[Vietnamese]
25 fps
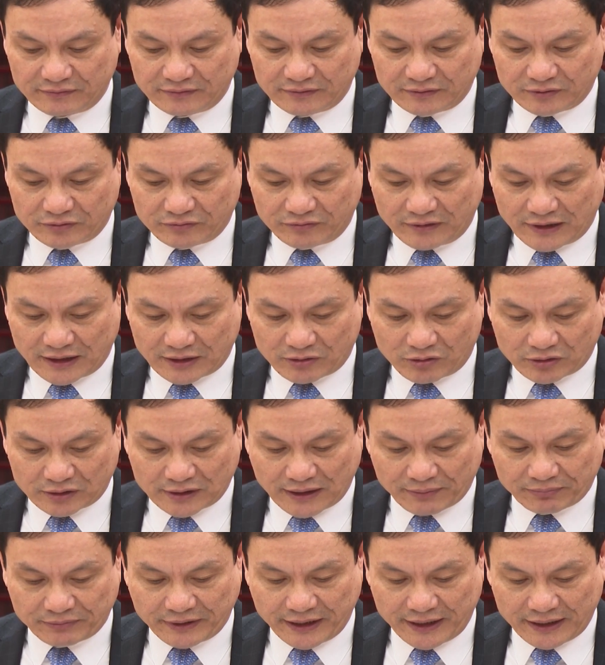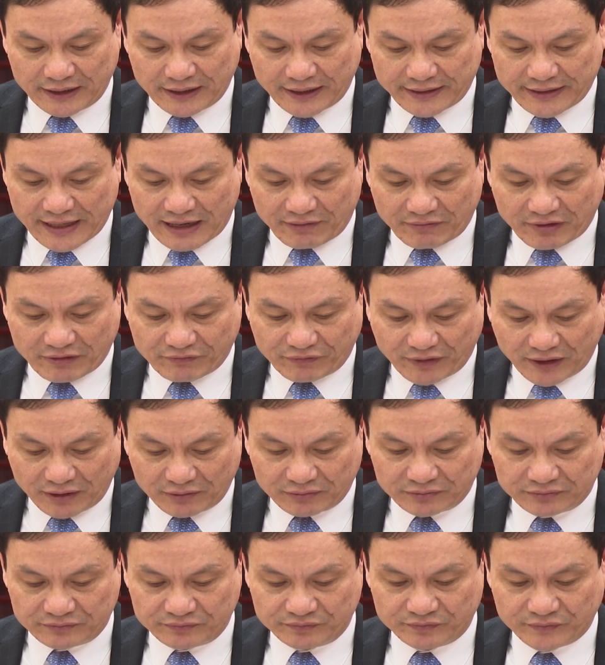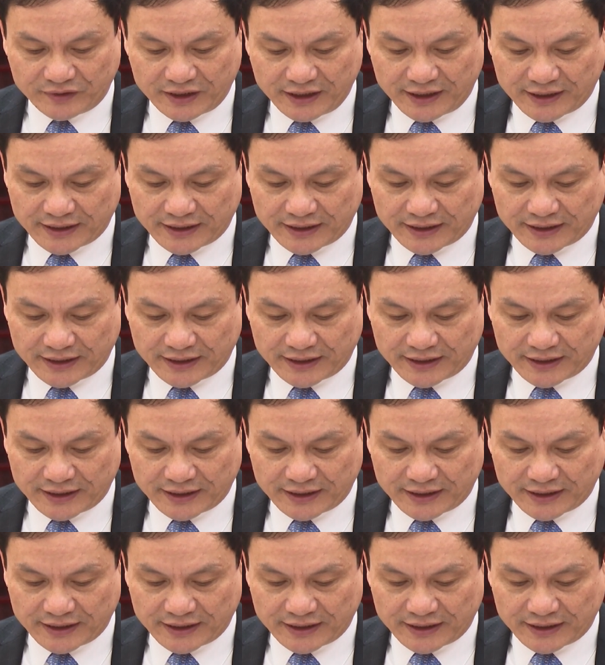góp phần xây dựng mối quan hệ lao động hài hòa